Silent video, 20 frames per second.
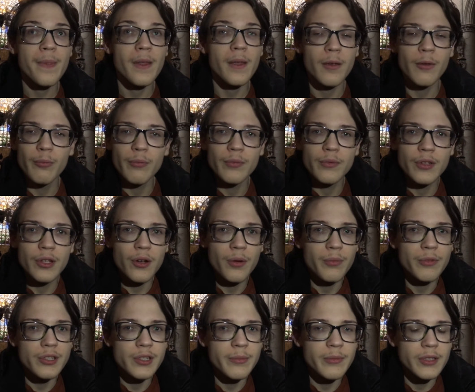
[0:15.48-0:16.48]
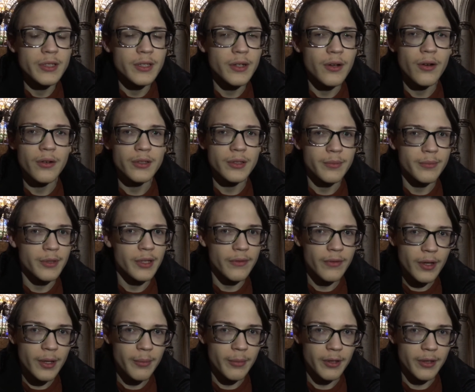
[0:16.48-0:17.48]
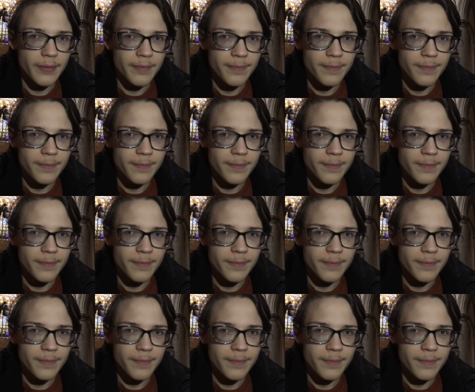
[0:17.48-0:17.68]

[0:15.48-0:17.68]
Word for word: i tylko możemy tego o tym nie wiemy.